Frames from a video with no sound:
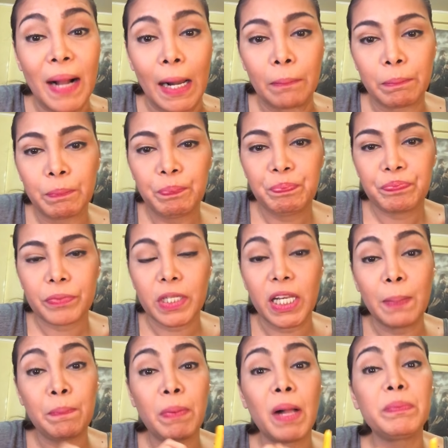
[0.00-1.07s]
balm.
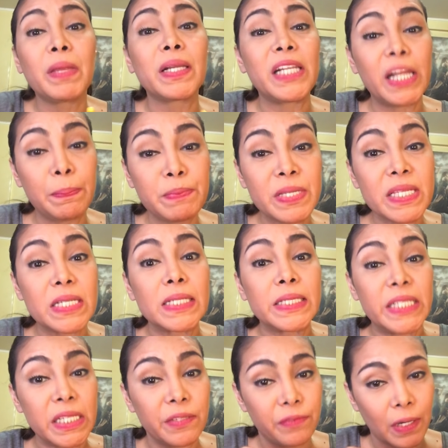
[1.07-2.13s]
Lip balm ng Lips
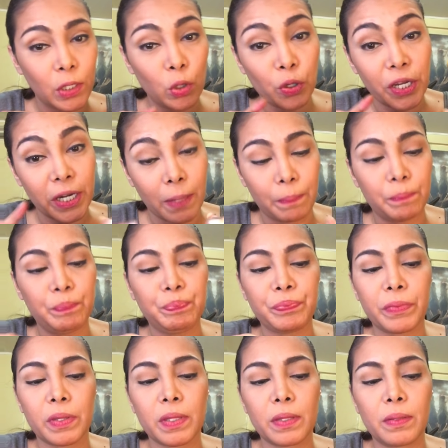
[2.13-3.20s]
Diva. Look it up.
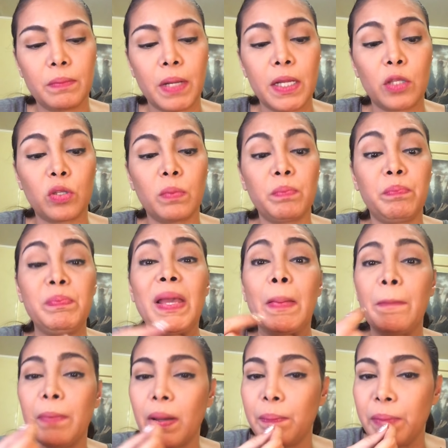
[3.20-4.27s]
Mag
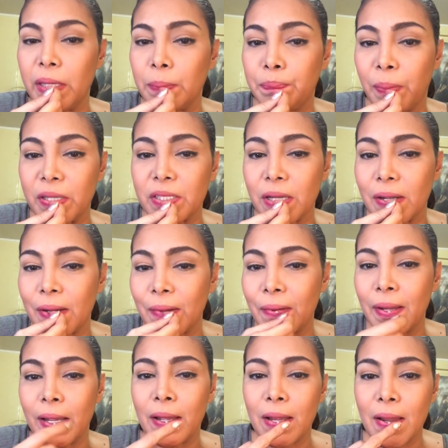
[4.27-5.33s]
mint pa siya.
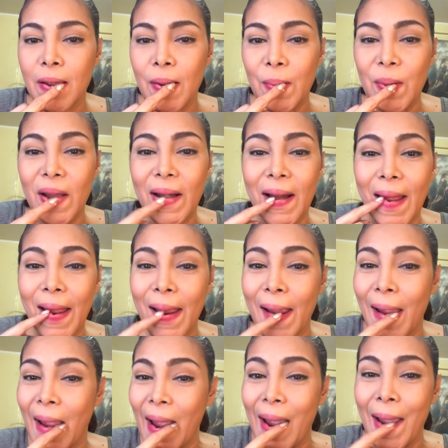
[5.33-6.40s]
Para
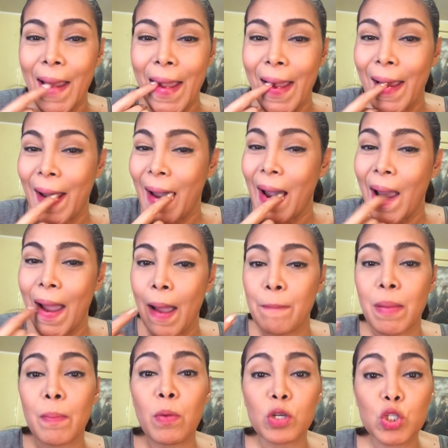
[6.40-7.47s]

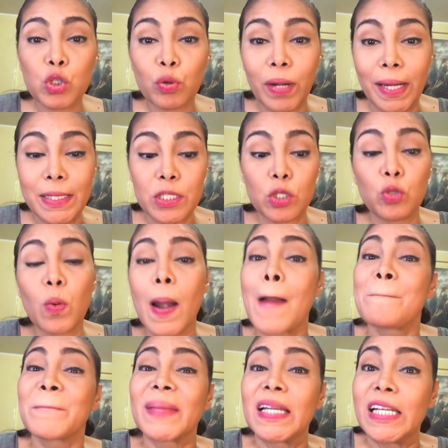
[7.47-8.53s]
ma-moisturize yung
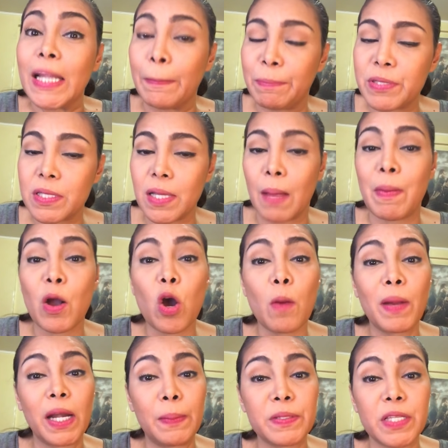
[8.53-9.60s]
lips habang ako
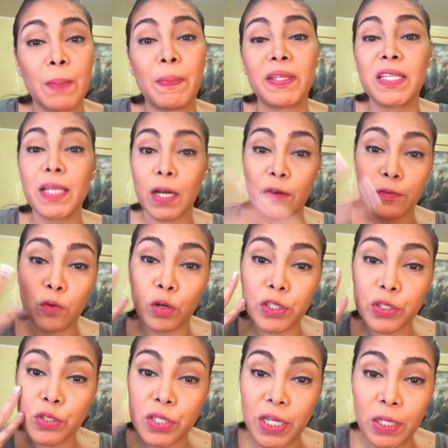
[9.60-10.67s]
mag-lipstick. Pati na rin, of
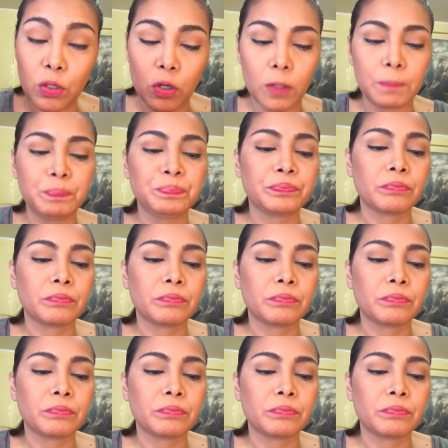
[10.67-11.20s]
course, yung skin ko